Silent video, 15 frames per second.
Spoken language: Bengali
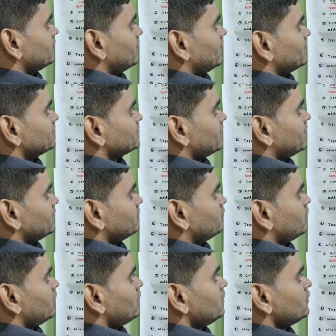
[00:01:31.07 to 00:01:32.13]
অ্যাট সাইড
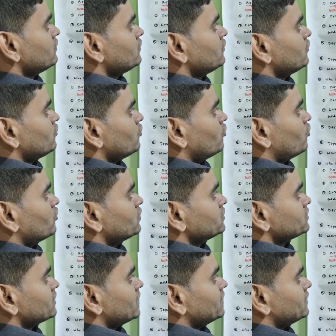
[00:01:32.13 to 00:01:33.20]
বা অন
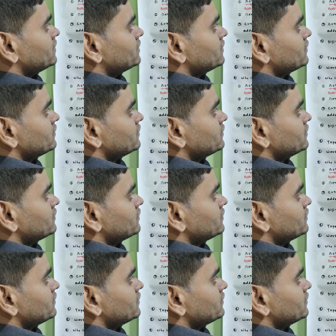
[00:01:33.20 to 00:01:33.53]
সাইড